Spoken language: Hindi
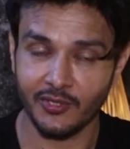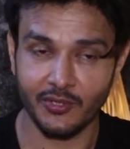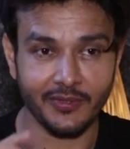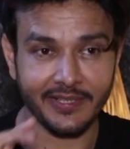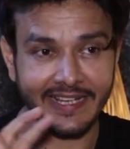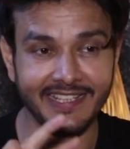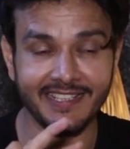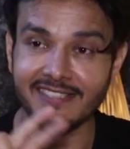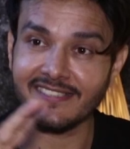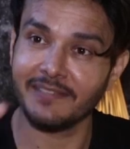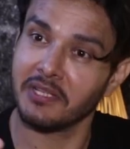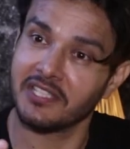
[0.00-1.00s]
तो कैरेक्टर
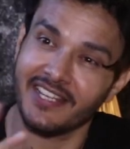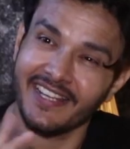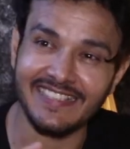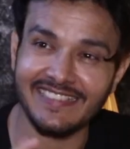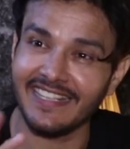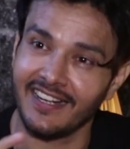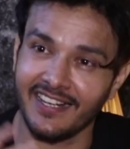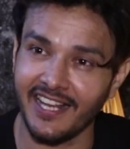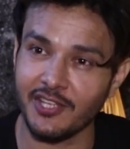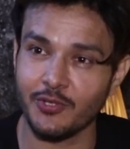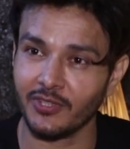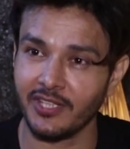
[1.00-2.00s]
से बच्चे कैसे
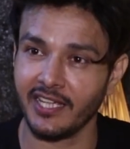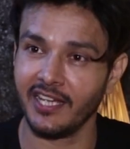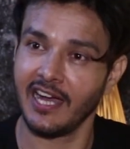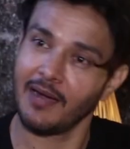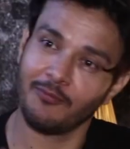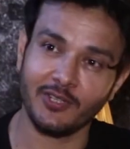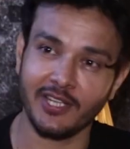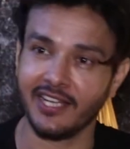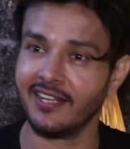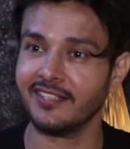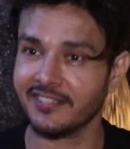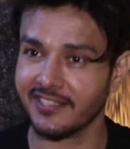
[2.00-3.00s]
अटैच होते हैं आप वो
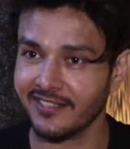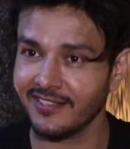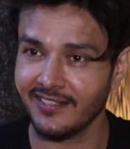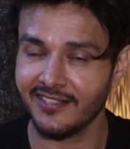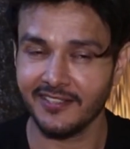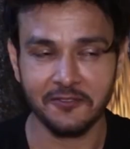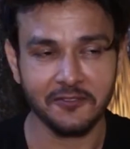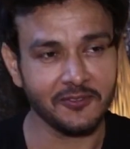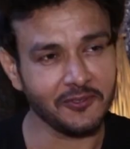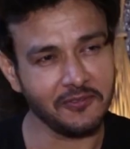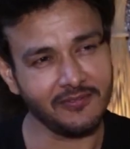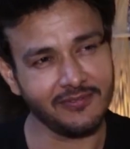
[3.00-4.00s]
देख लीजिए
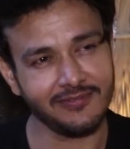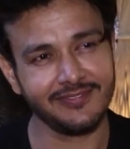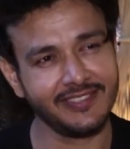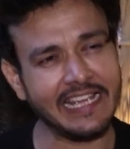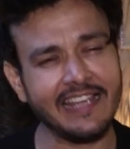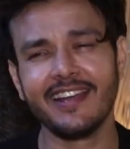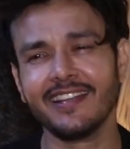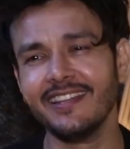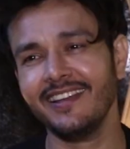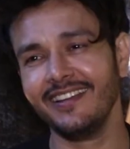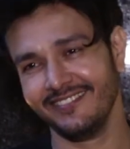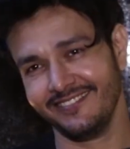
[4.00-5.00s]
तो ये
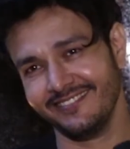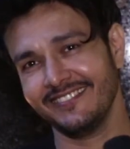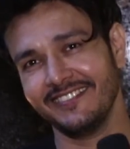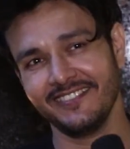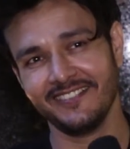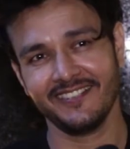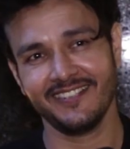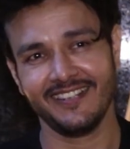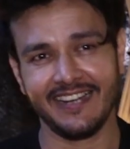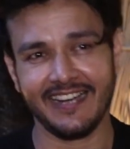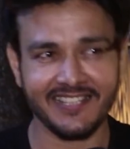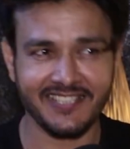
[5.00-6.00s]
यादें हैं
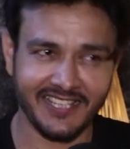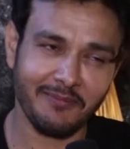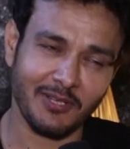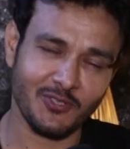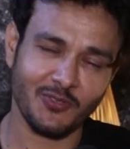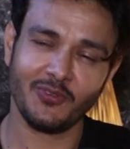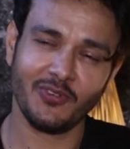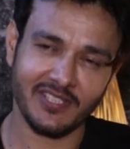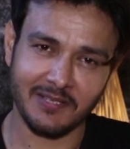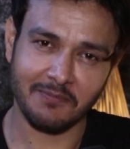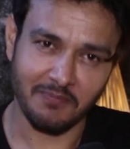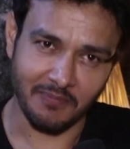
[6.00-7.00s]
आज के बच्चों को ये
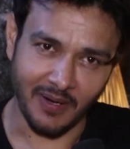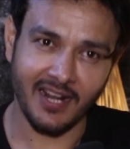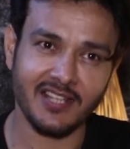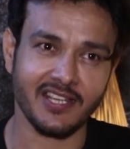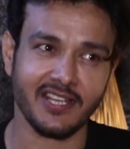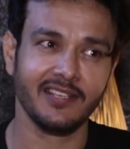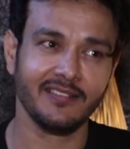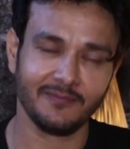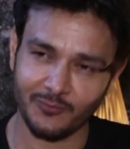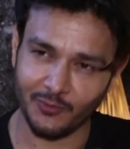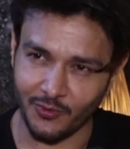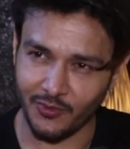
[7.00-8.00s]
सब पढ़ना चाहिए
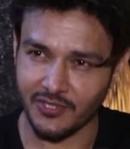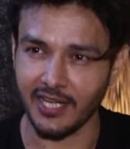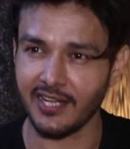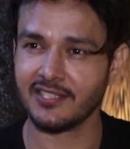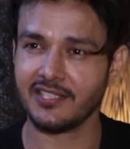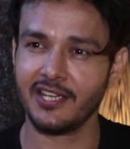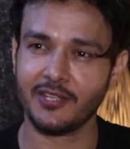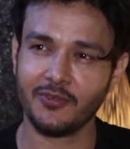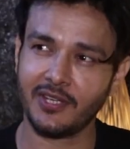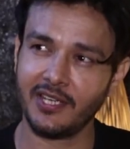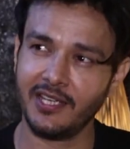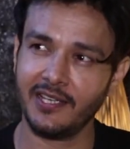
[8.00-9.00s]
उनको जानना चाहिए
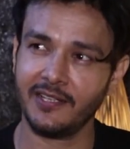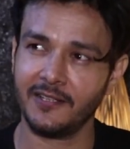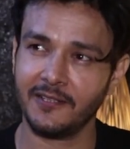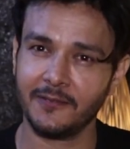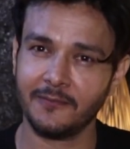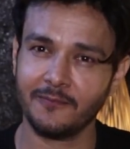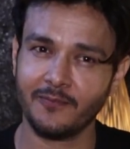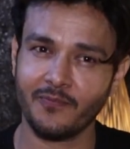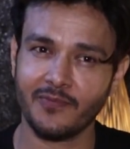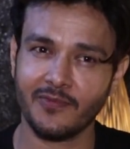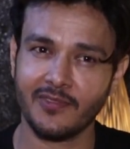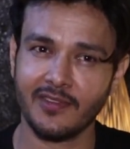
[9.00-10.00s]
क्योंकि आ,
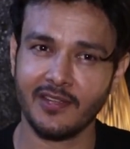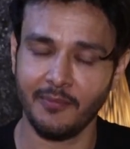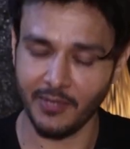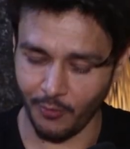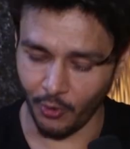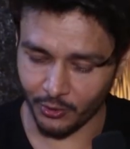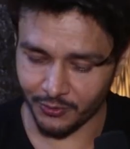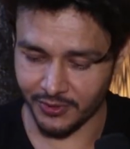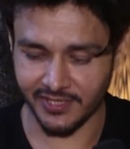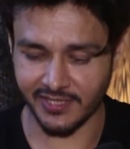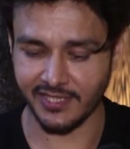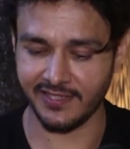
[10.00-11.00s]
हमने बहुत
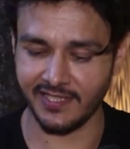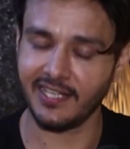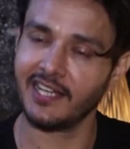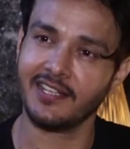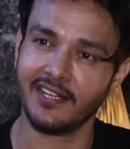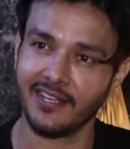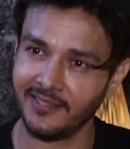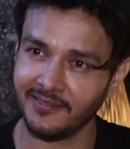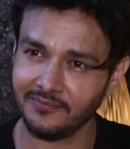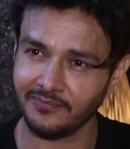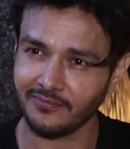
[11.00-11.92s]
कुछ इससे सीखा है जाना है